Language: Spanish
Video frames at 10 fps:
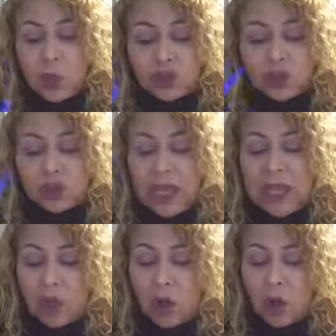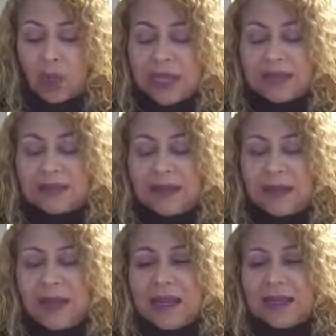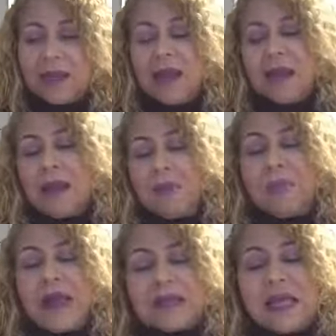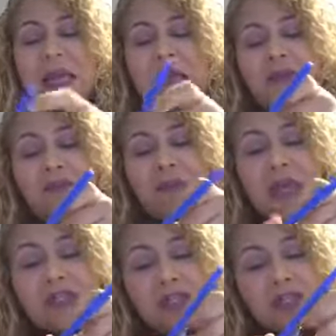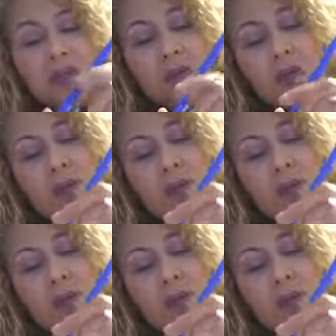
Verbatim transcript: yo tengo que tener más sacrificio.